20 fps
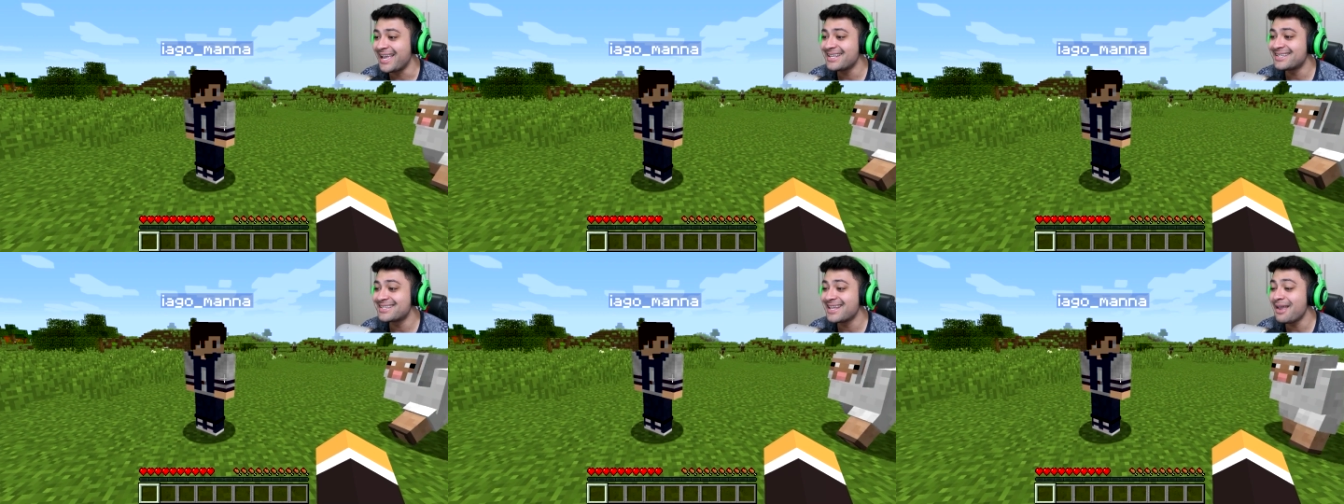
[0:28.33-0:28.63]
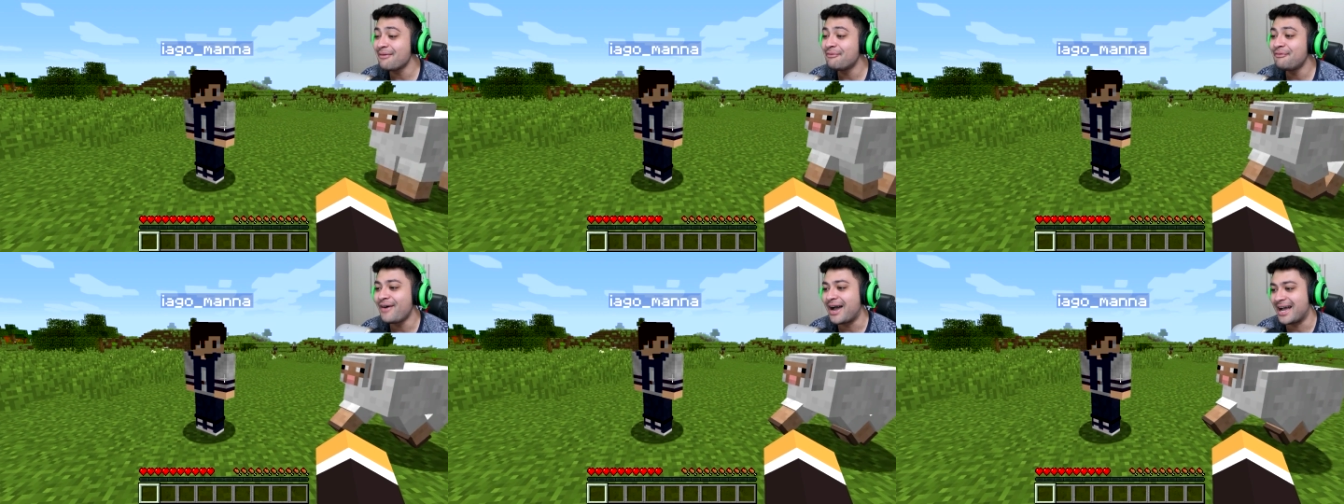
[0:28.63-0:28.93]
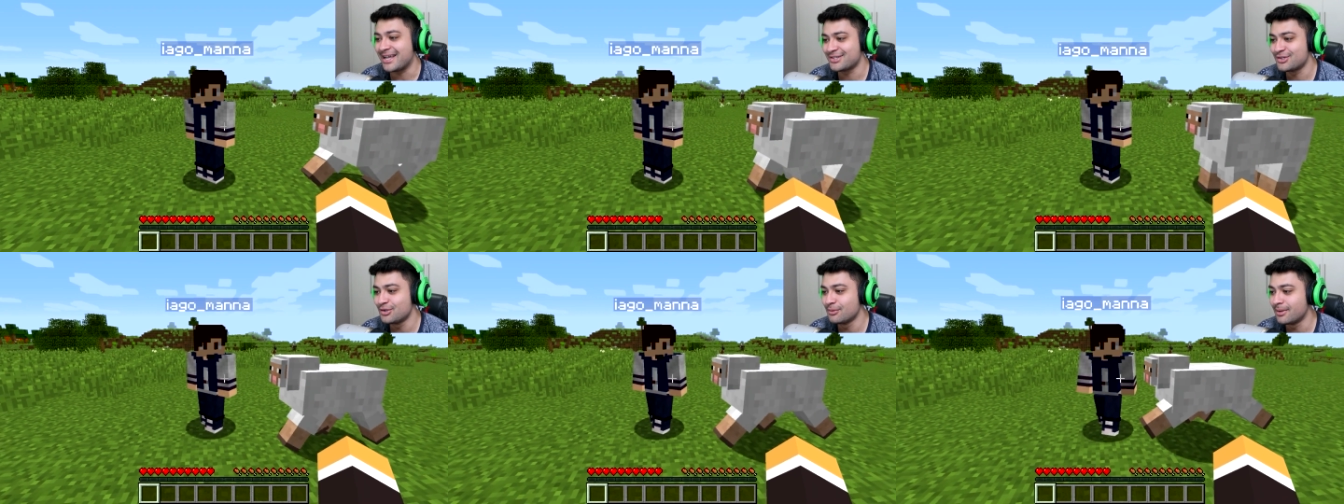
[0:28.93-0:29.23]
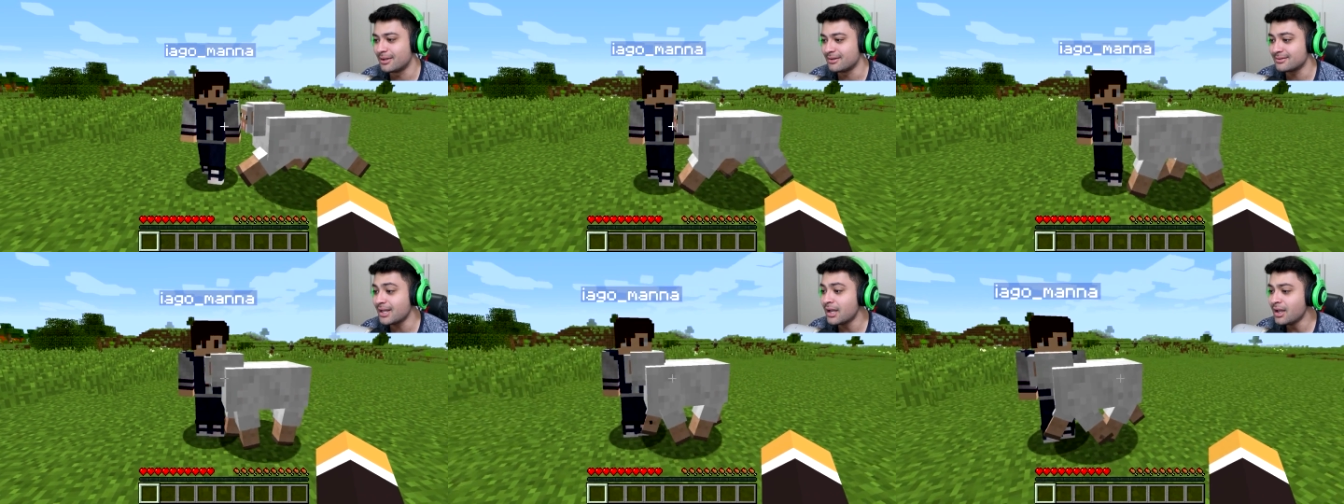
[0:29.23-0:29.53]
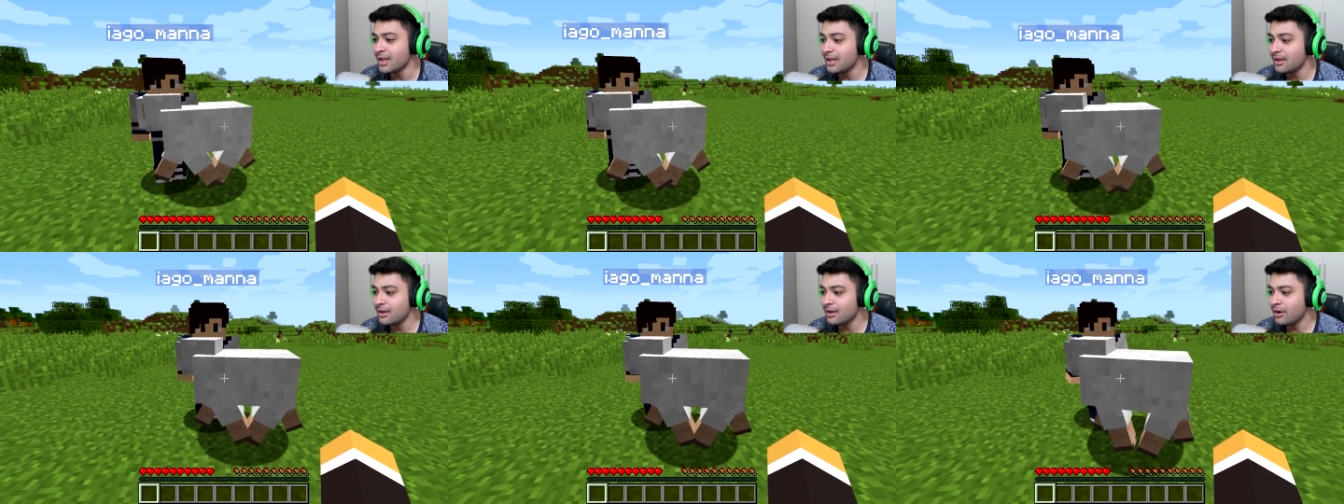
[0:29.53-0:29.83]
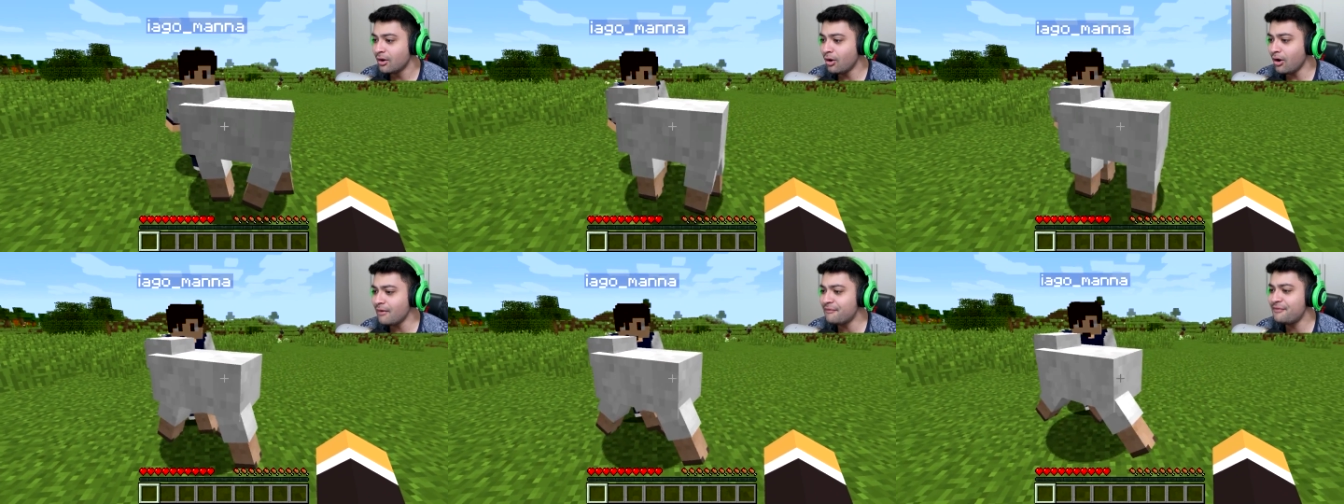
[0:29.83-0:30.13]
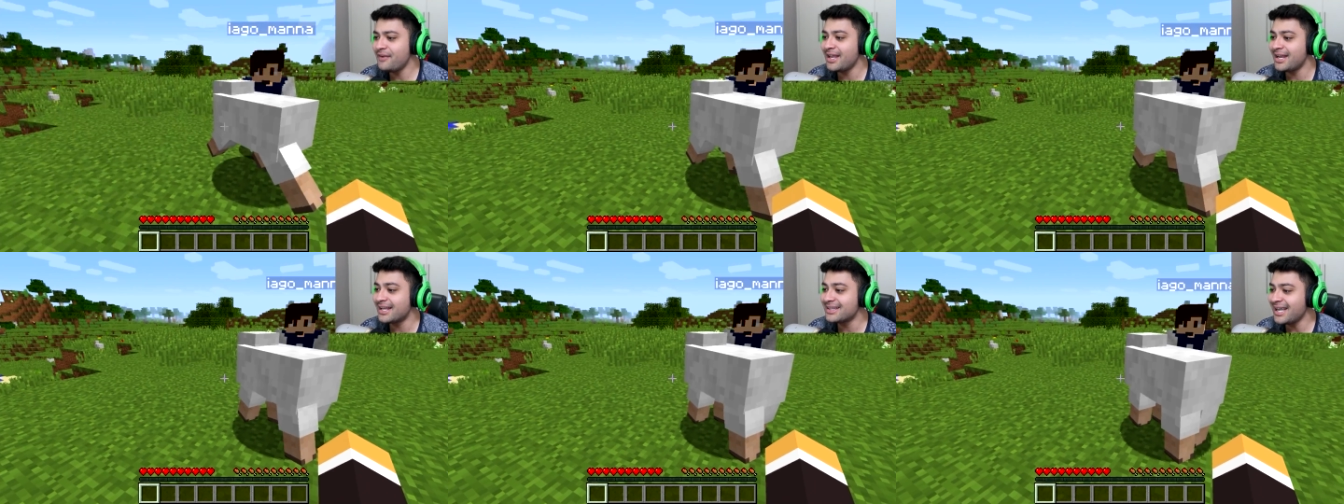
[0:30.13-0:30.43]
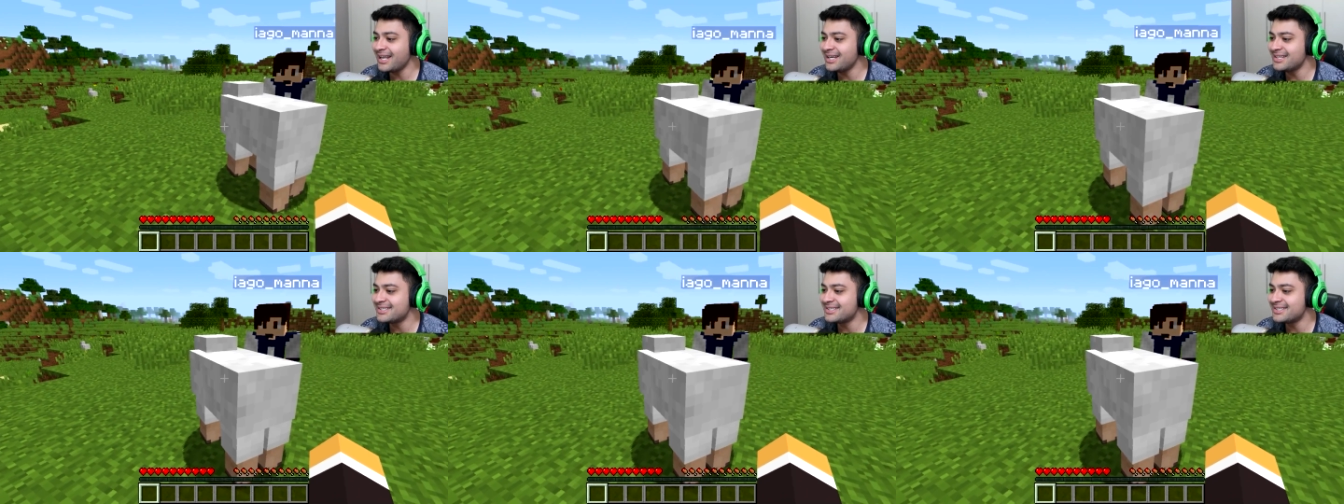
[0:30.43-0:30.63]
Esse é fácil, mano. Ô, velha, dá